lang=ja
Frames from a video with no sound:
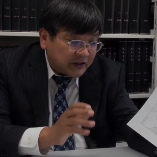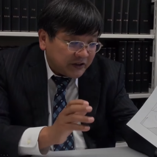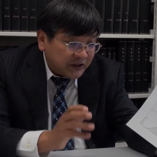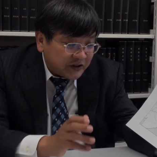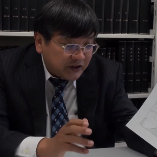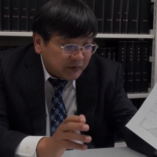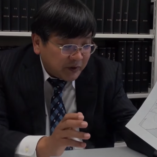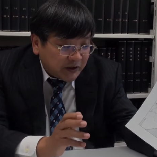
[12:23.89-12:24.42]
じゃあ
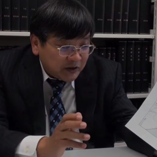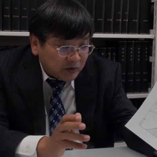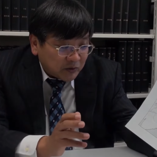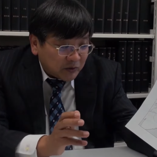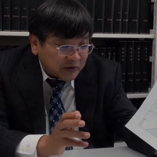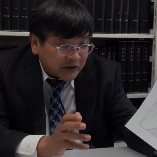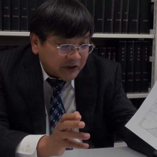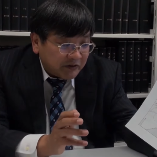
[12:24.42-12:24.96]
芝居の
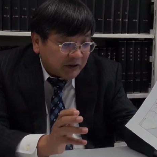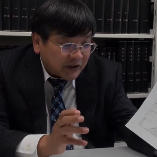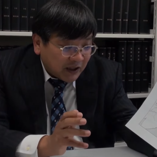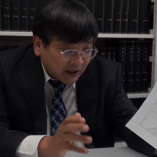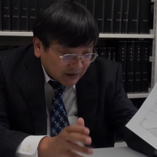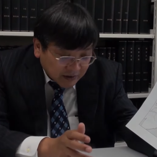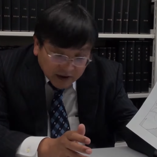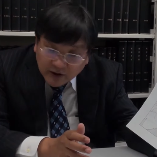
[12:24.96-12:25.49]
功績は
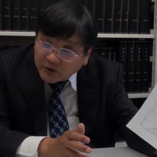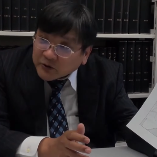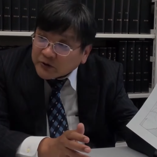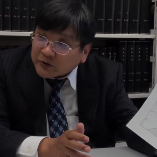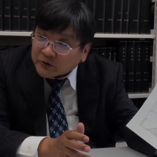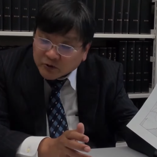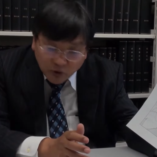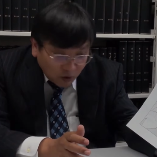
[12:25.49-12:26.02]
何だとい
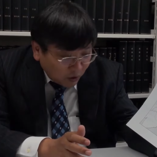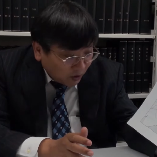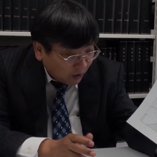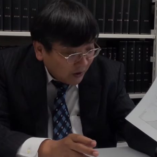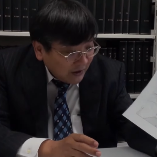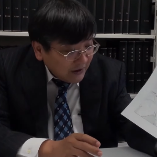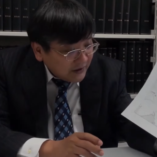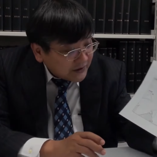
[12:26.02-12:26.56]
うと、
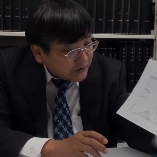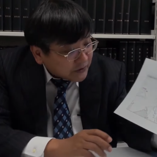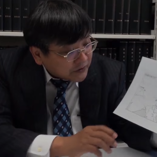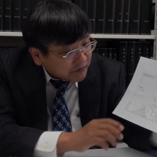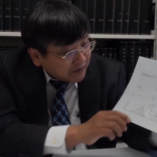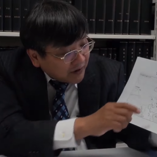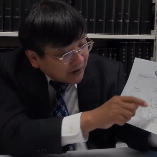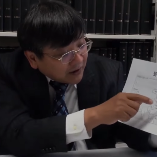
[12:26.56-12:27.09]
一
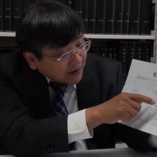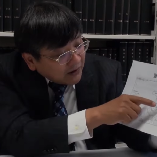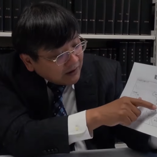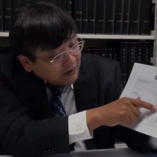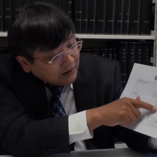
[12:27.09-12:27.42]
つは、